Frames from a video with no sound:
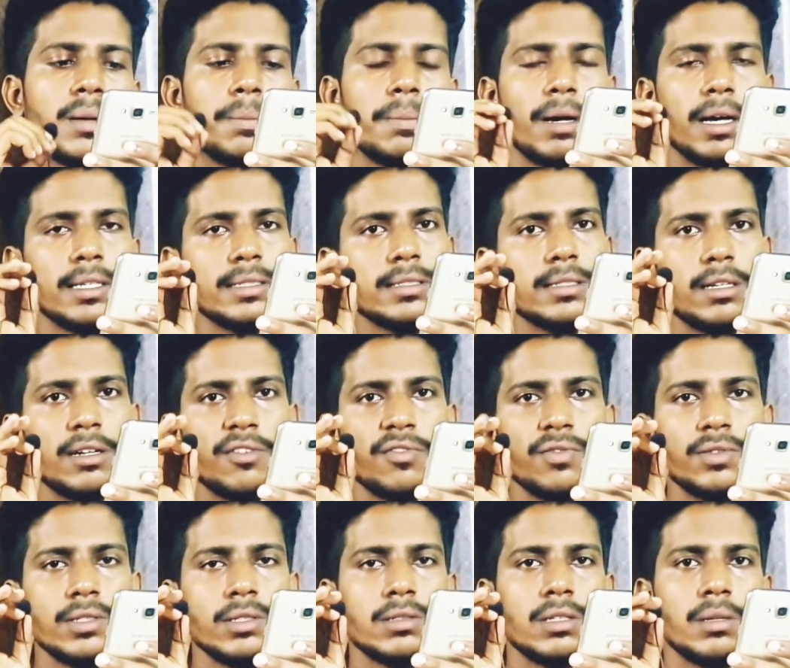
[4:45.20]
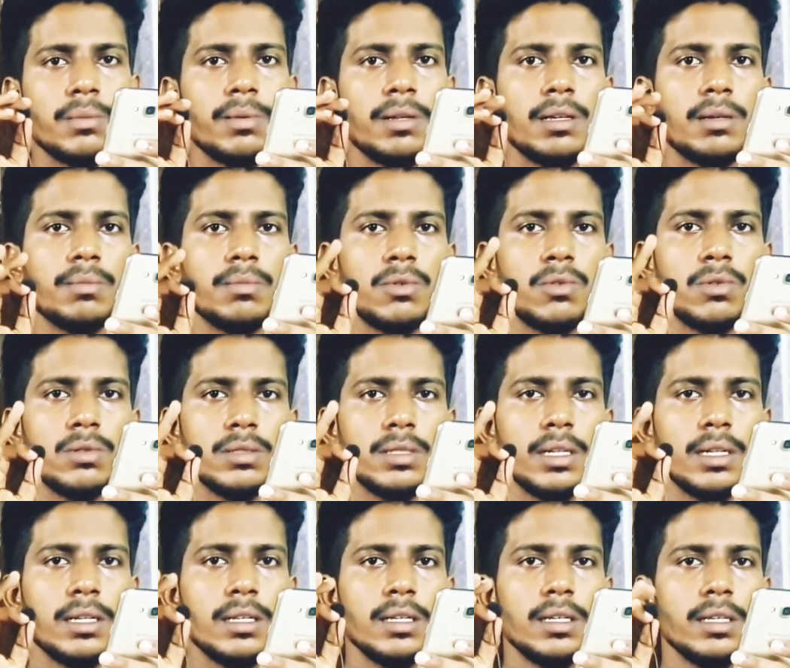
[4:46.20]
மாஸ்டர் ஆஃப் ஃபிசியோதெரப்பியில் மூணு
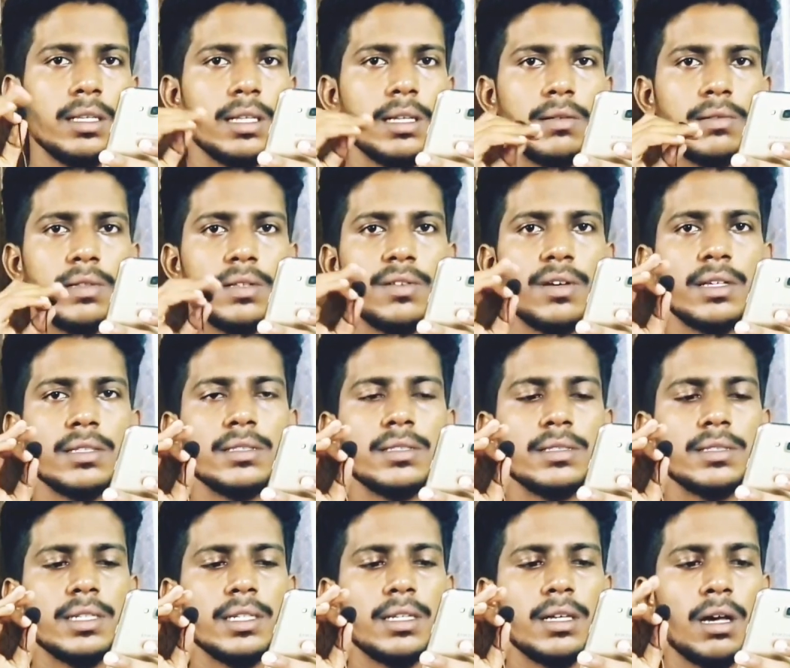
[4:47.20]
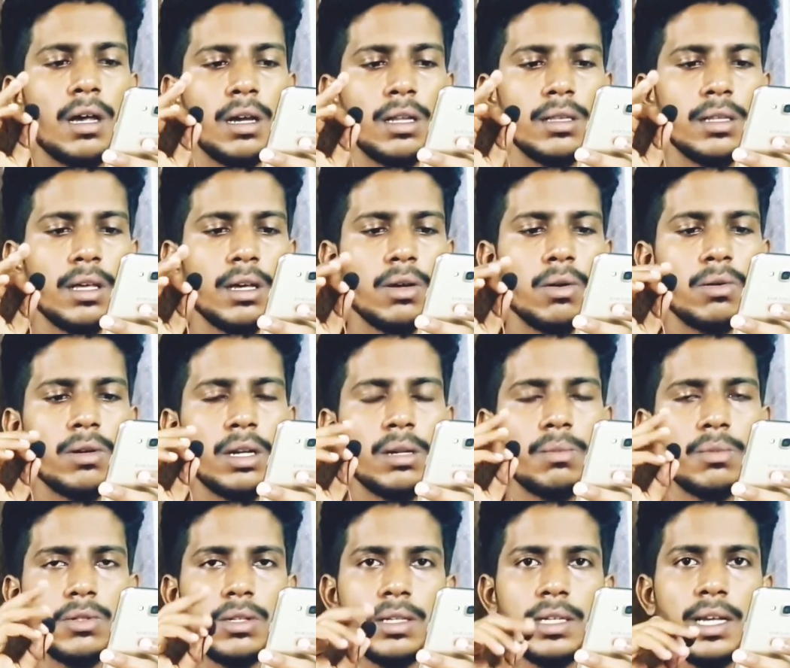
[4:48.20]
சீட்டு இதில் வந்து அஞ்சு சீட்டு ஆல் இந்தியா கோட்டாவில்
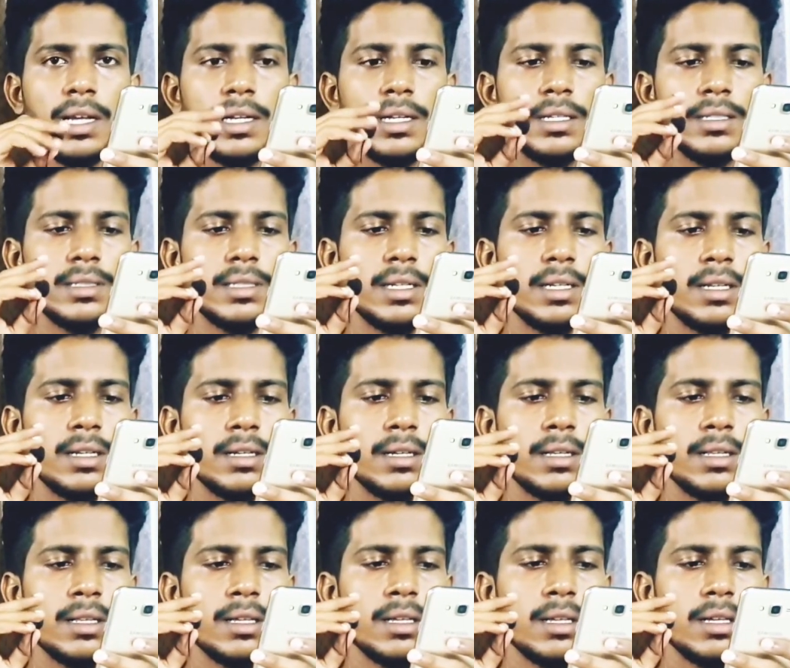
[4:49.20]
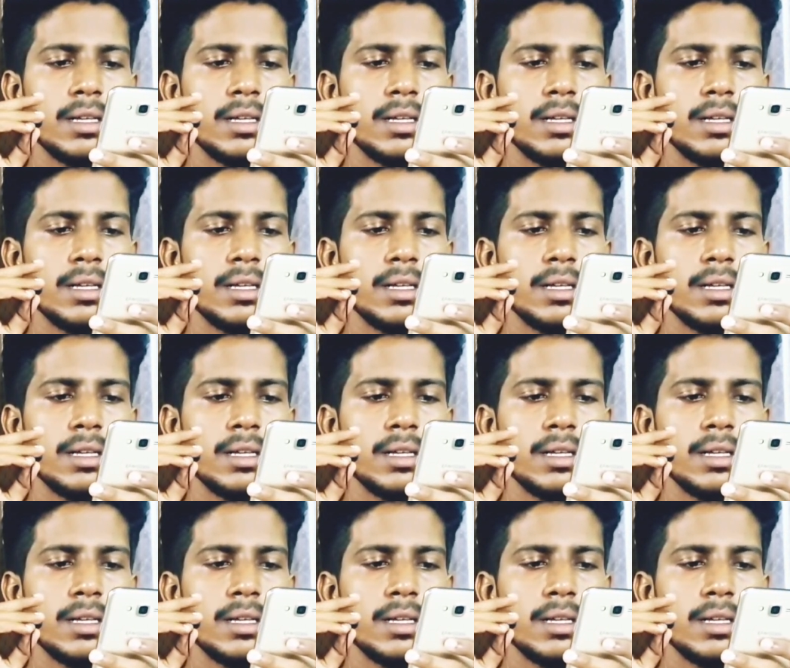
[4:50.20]
மொத்தம் எட்டு சீட் இருக்குது